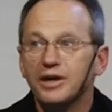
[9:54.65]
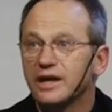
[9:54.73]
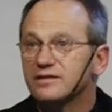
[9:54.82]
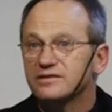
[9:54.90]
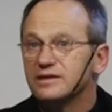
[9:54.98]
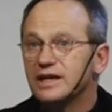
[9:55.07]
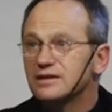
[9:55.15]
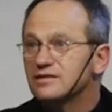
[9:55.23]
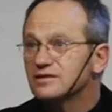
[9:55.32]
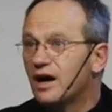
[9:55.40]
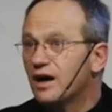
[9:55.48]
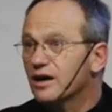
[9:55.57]
ist nicht die
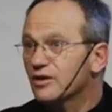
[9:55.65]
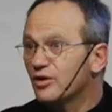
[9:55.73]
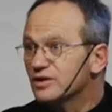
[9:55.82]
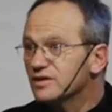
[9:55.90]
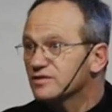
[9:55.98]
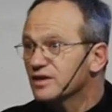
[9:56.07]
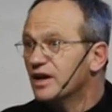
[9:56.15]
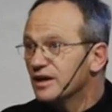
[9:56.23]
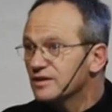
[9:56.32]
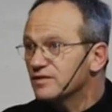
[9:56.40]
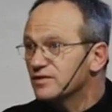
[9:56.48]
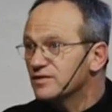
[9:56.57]
Sache Gottes,
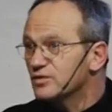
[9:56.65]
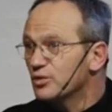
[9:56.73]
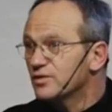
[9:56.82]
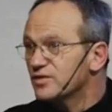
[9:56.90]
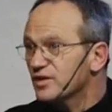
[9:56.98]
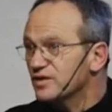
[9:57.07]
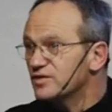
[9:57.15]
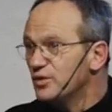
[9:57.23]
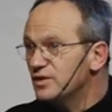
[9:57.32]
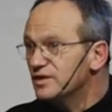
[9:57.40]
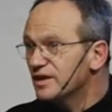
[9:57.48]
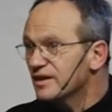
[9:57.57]
das ist unsere
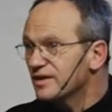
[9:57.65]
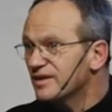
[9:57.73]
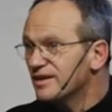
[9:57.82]
Sünde,